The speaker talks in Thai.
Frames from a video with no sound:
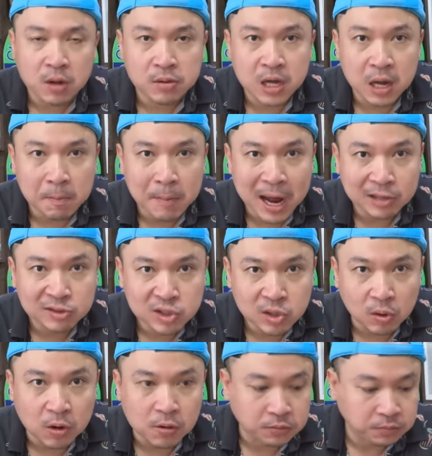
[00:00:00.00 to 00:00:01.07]
เนื้อปลาส
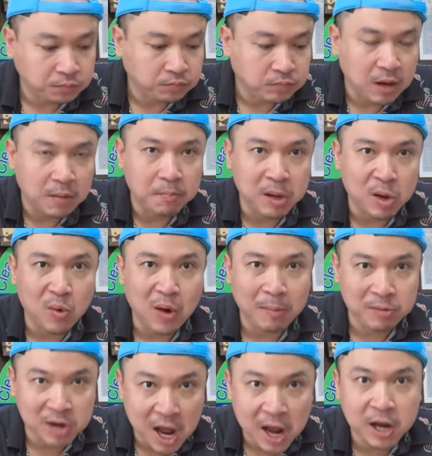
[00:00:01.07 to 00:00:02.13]
ดมีความ
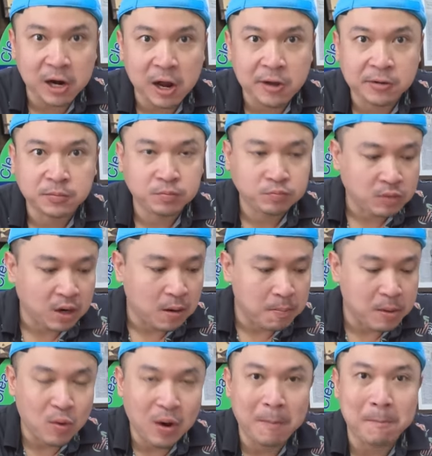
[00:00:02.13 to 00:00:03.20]
เด้งนะ
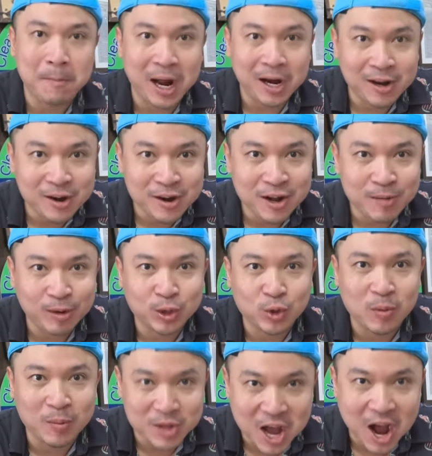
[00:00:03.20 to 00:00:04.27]
มีความมันนิดหนึ่งเพราะ
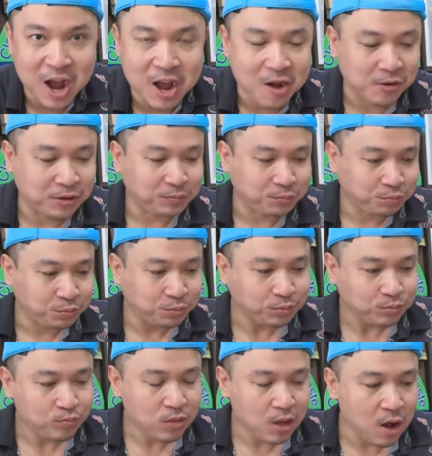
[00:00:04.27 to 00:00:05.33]
ตัวมันใหญ่
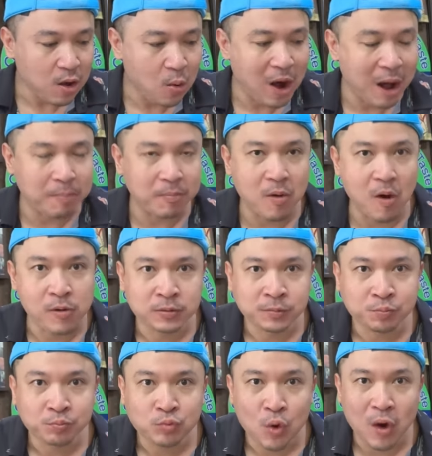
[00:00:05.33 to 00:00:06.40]
ความ
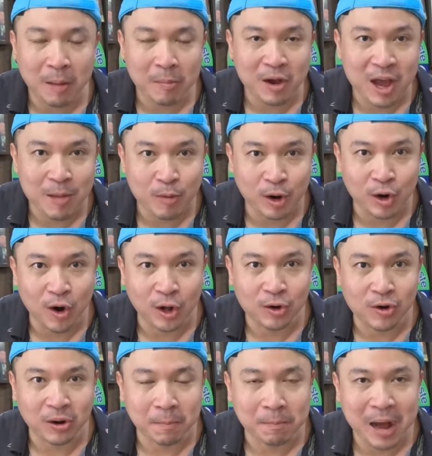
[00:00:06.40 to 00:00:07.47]
ความเค็มอ่อนๆข
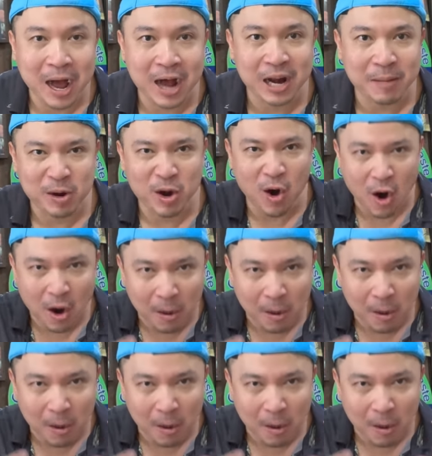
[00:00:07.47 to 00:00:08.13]
องน้ำปลาเนี่ยมันหอ